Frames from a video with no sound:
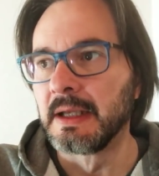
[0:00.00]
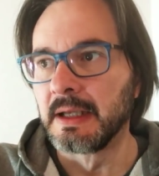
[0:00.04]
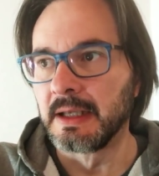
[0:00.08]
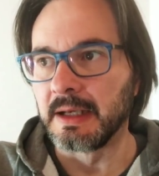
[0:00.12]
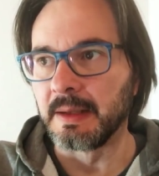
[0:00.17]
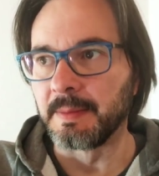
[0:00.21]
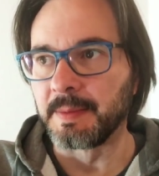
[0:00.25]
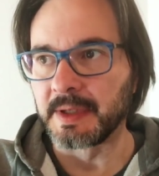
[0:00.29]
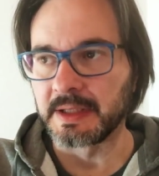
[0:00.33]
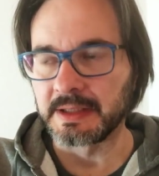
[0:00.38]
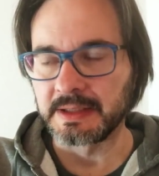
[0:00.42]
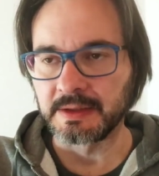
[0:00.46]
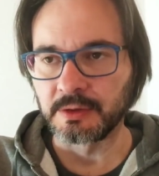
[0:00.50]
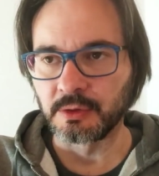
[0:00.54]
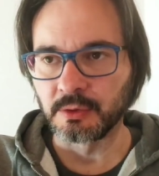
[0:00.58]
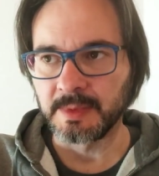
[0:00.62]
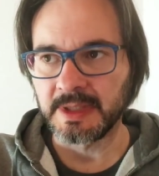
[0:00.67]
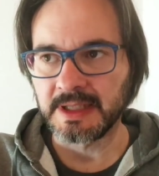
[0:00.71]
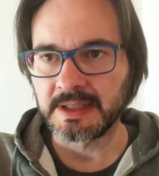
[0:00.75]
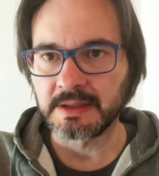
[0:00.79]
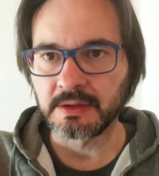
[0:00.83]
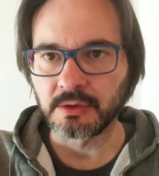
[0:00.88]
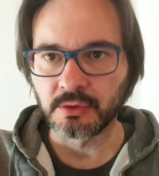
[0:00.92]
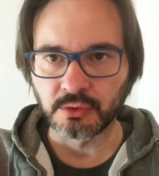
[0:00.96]
La partita di
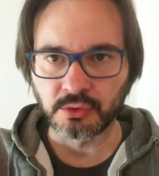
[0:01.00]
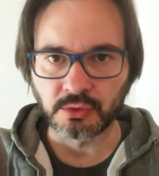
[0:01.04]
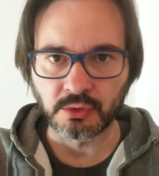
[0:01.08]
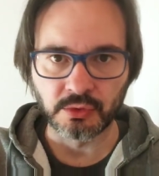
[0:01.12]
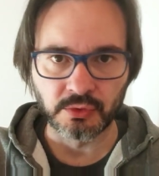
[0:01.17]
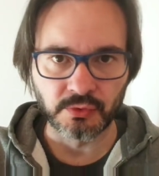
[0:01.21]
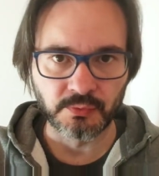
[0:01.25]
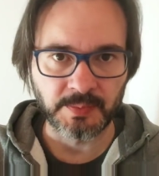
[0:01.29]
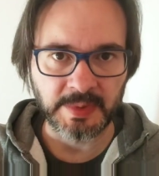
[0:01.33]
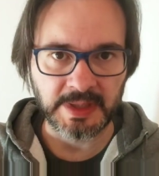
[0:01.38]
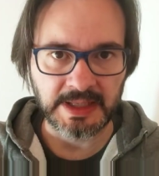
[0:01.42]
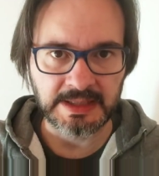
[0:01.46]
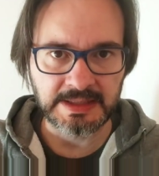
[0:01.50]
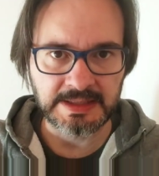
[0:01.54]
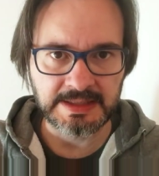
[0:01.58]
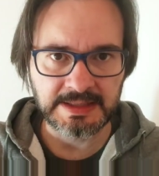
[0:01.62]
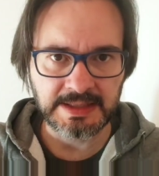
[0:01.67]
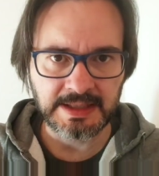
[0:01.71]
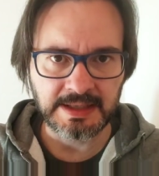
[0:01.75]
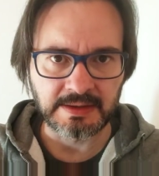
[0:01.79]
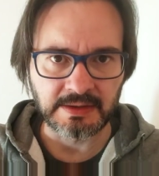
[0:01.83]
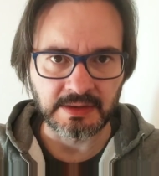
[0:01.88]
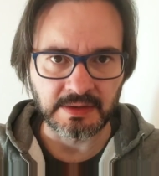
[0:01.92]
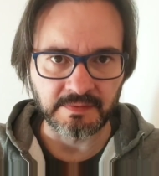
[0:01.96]
domani contro lo
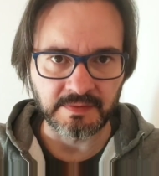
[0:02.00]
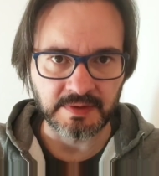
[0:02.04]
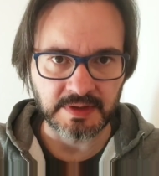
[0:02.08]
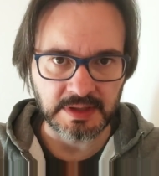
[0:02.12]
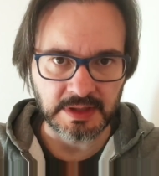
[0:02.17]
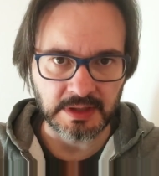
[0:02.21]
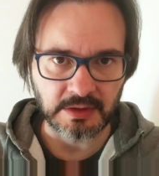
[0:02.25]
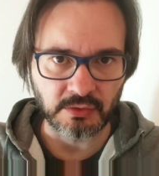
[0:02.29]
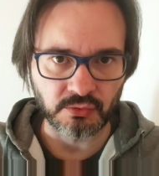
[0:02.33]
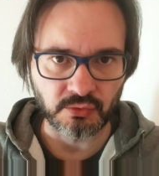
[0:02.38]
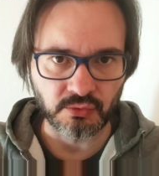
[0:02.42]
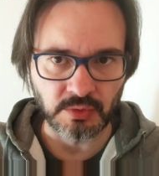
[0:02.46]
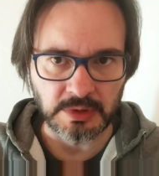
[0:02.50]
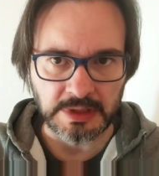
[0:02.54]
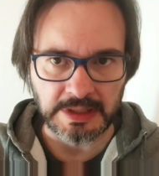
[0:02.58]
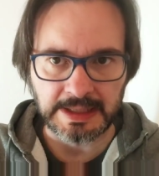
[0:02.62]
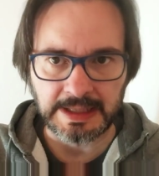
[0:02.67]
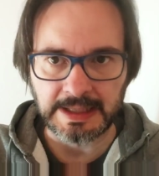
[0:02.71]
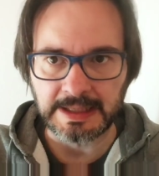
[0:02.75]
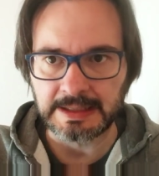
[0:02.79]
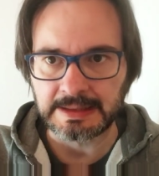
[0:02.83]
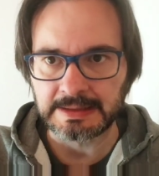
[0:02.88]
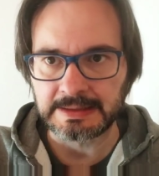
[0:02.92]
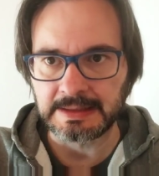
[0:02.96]
Spezia un avversario sulla
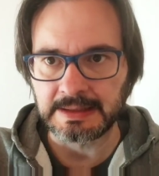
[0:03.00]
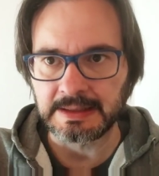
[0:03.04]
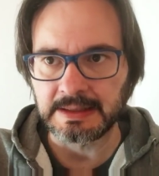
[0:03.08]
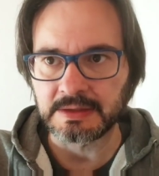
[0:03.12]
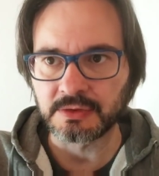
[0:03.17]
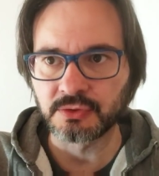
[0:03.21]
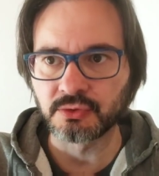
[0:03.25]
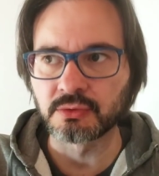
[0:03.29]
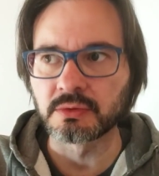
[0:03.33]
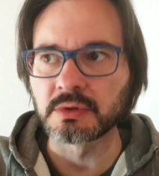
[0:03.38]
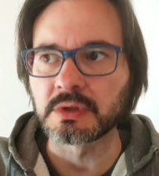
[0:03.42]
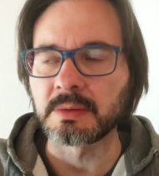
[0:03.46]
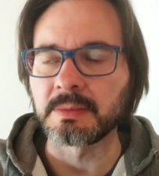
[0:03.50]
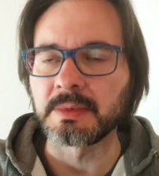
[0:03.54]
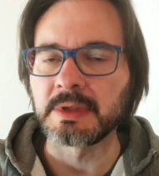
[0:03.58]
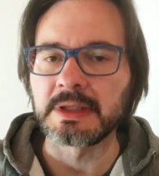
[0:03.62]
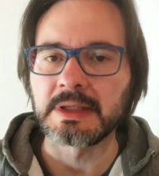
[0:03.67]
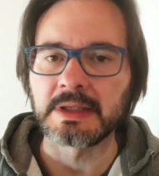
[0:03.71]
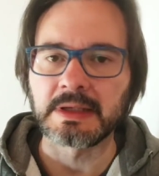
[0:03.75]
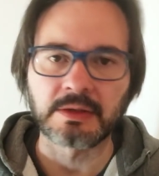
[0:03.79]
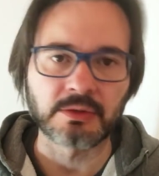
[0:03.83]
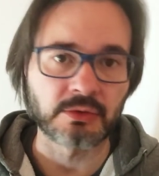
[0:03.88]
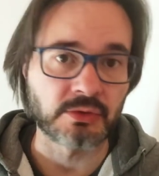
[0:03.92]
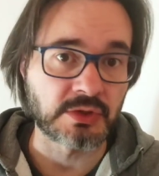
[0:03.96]
carta
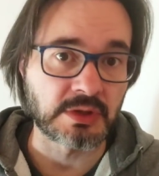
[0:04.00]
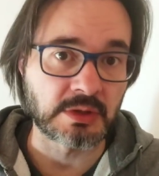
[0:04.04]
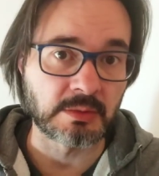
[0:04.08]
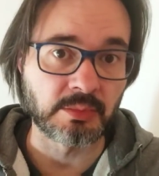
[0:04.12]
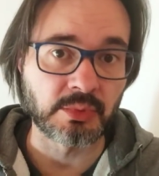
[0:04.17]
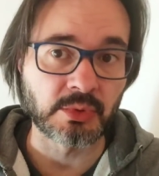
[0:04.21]
assolutamente alla nostra